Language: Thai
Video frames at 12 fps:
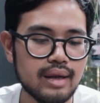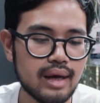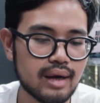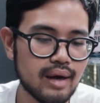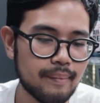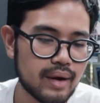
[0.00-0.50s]

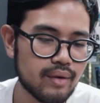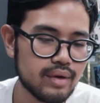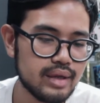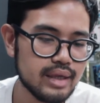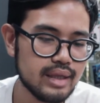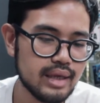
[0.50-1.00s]
ถ้าเกิดเป็นค
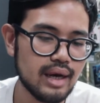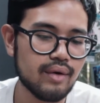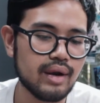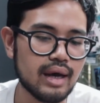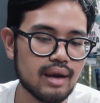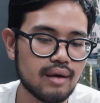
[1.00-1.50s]
นที่เที่ยว
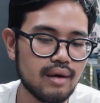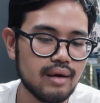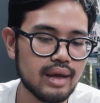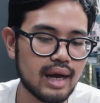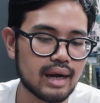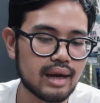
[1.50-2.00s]
เนี่ย แล้วก็
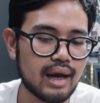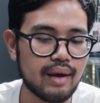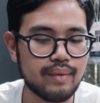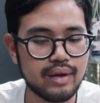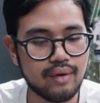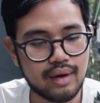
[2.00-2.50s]
อยากถ่าย
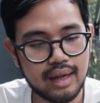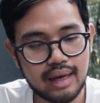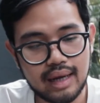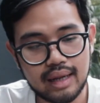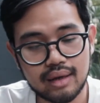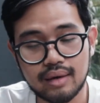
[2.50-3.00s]
วิดีโอ
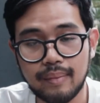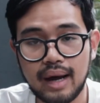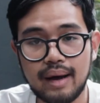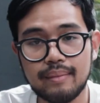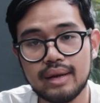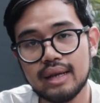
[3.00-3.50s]
เล่น ๆ หรือ
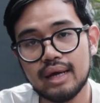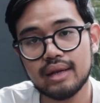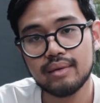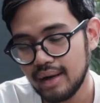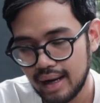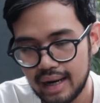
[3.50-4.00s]
ภาพเล่
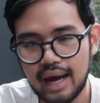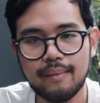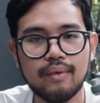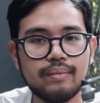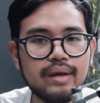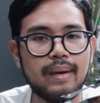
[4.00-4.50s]
นๆเพื่อให้ได้
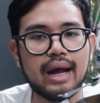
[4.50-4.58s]
มุมที่